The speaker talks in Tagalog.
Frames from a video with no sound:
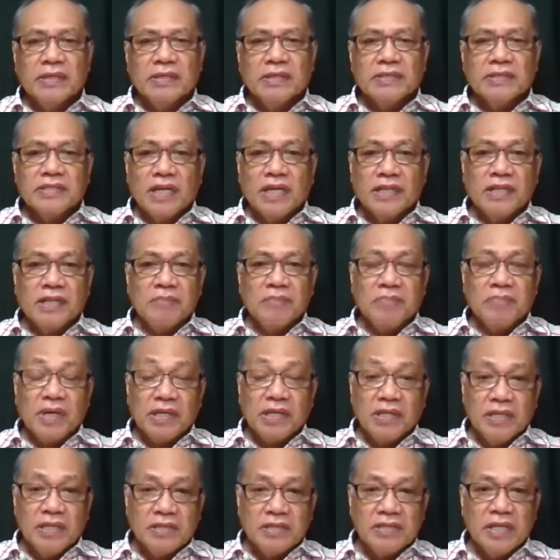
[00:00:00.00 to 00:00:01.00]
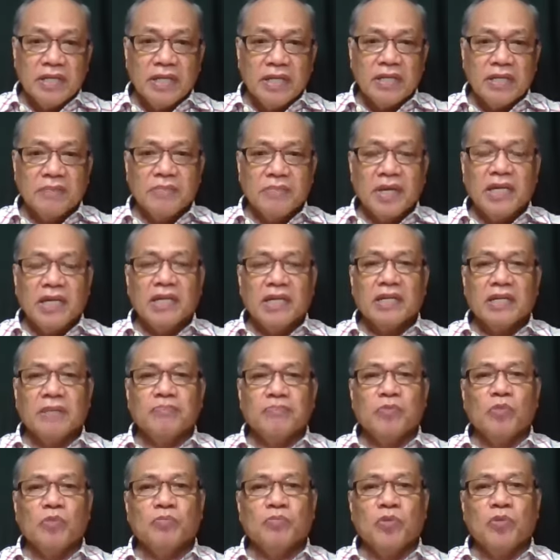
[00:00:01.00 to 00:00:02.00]
sa ating paggising,
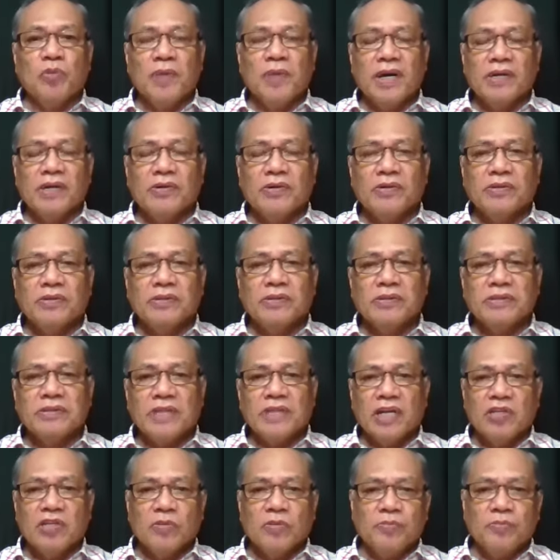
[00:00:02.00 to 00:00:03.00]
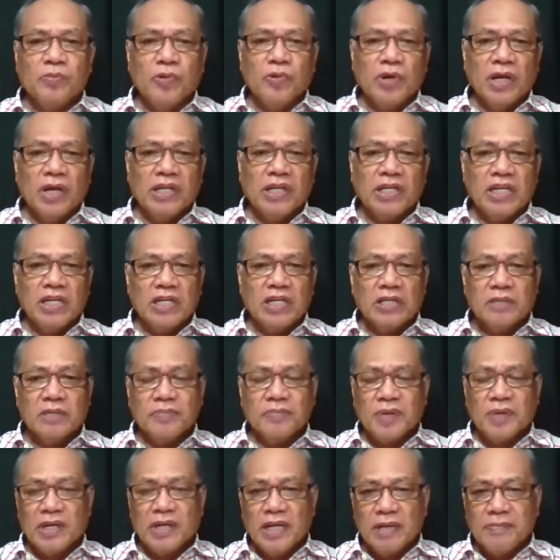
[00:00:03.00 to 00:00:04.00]
mahirap pong bumangon, tayo po ay
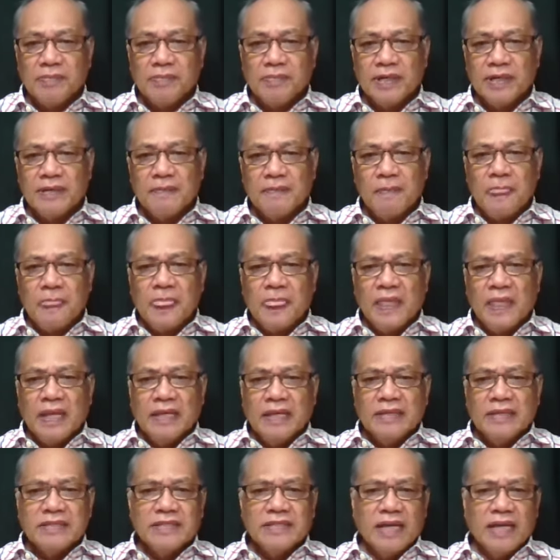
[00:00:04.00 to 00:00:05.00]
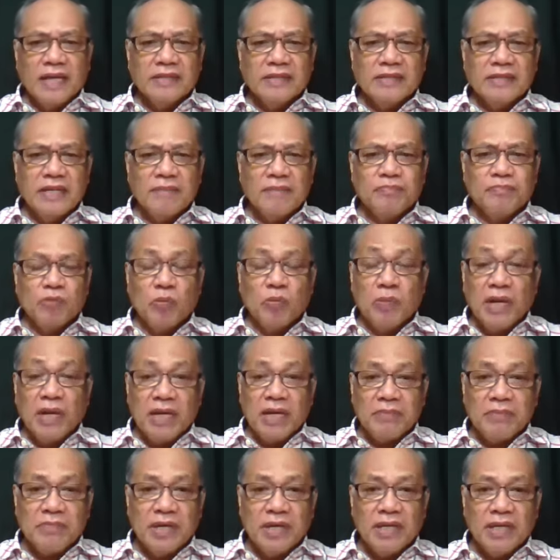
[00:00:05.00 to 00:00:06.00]
nakikipaglaban sa ating
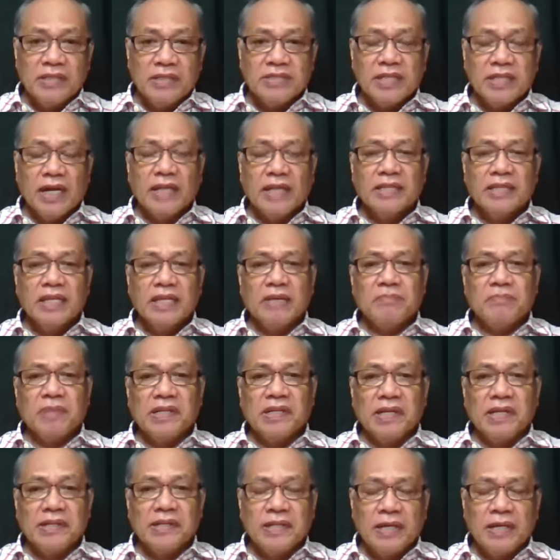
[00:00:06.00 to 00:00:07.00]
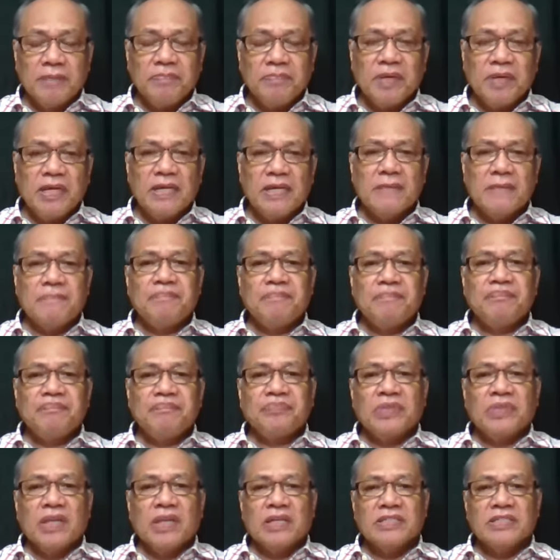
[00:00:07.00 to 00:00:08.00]
problema, sa ating pananalapi,
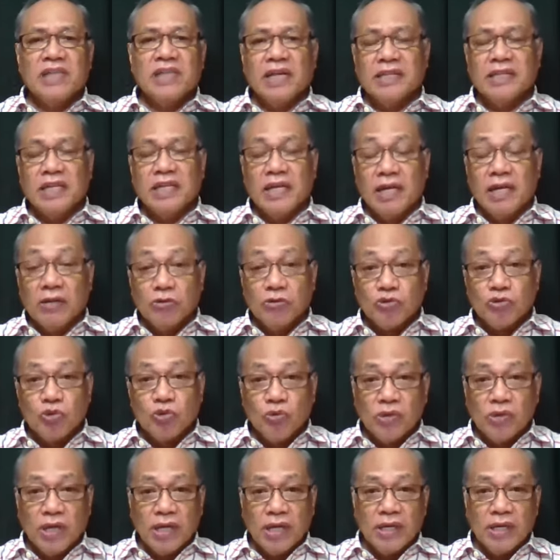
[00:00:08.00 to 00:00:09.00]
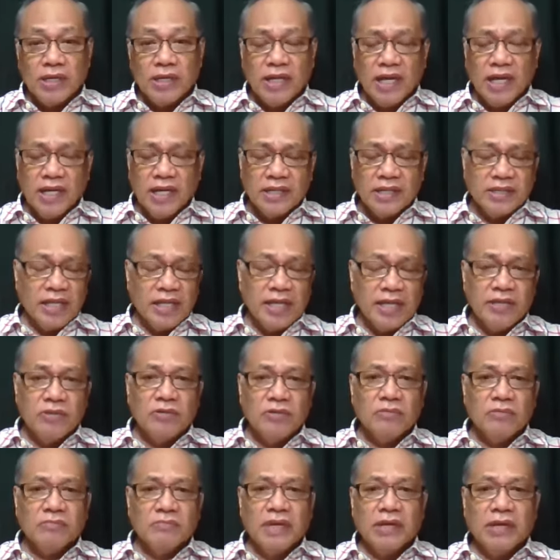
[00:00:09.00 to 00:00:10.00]
sa ating karusugan, Lagi
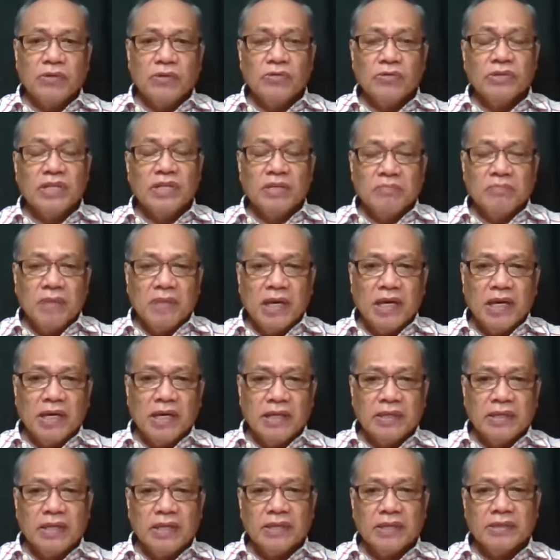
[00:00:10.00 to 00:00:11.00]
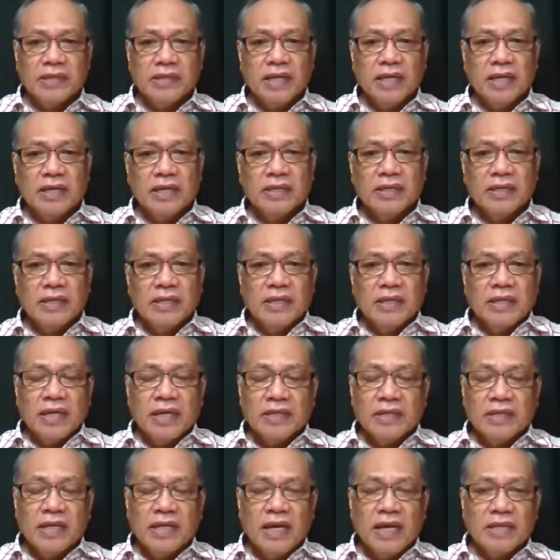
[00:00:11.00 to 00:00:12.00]
tayong mayroong digmaan at uh,
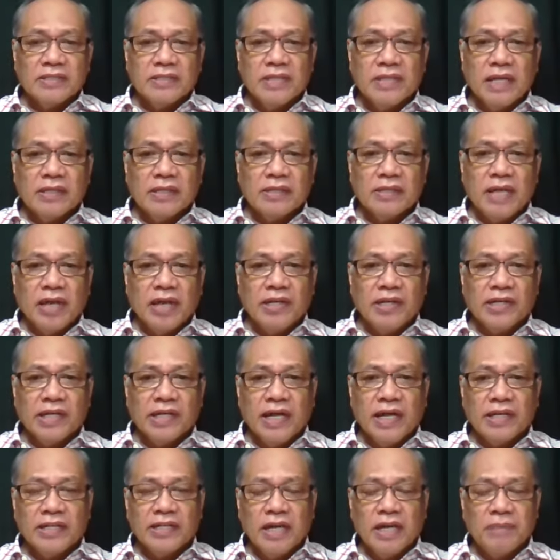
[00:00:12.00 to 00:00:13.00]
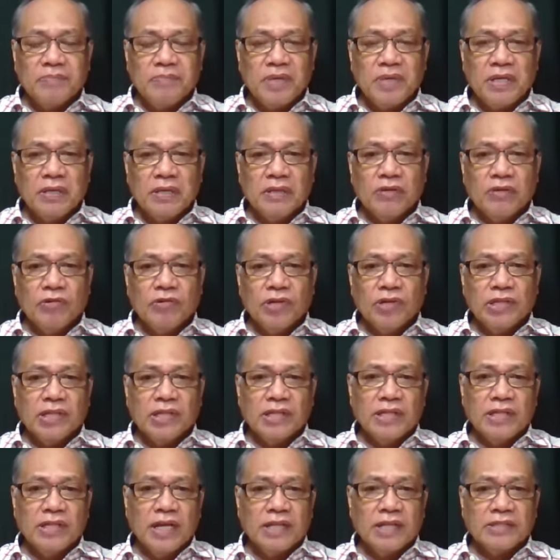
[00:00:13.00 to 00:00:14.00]
kadalasan tayo nagagapi, ngunit
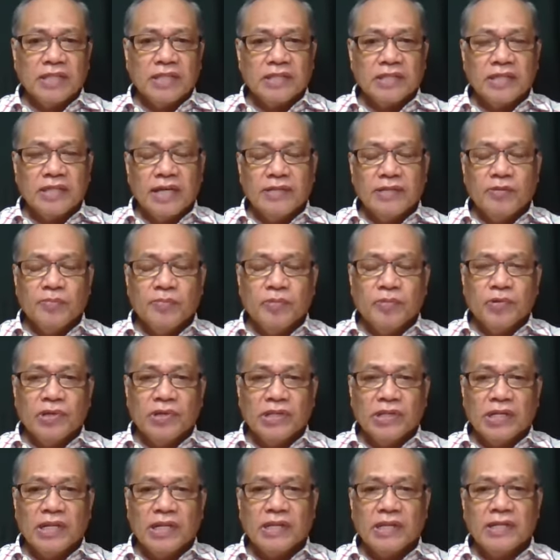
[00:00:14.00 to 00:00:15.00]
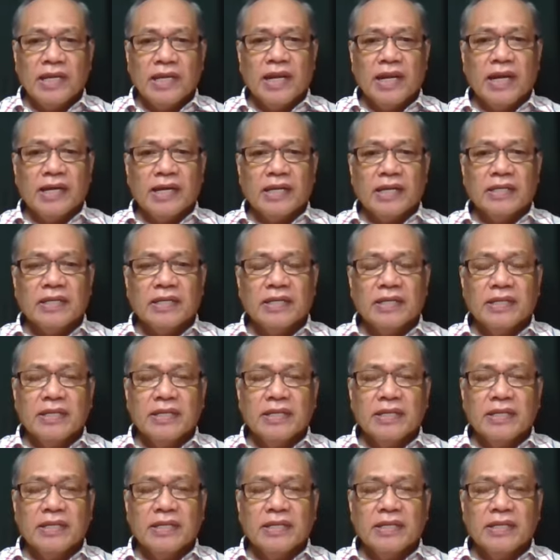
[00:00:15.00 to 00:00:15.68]
kadalasan tayo po ay nananalangin